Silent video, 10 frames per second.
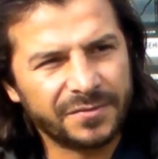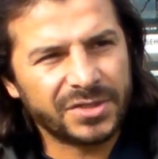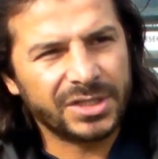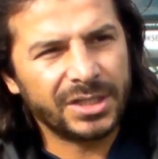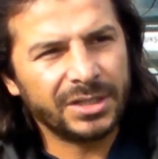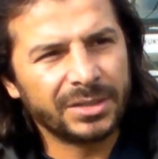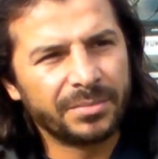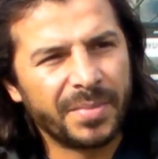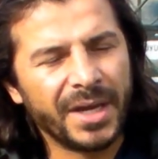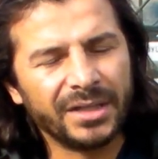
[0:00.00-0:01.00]
işte
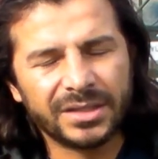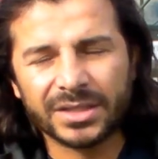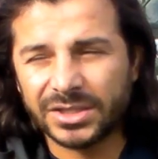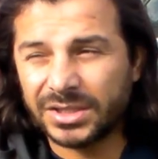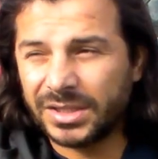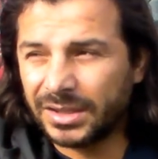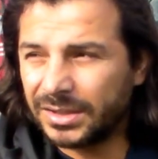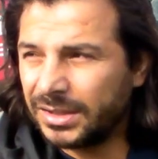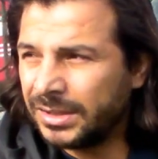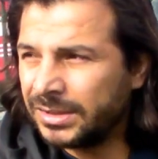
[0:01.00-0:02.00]
penaltı kaçırarak
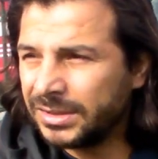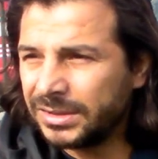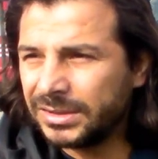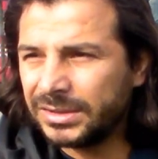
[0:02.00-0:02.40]
da e,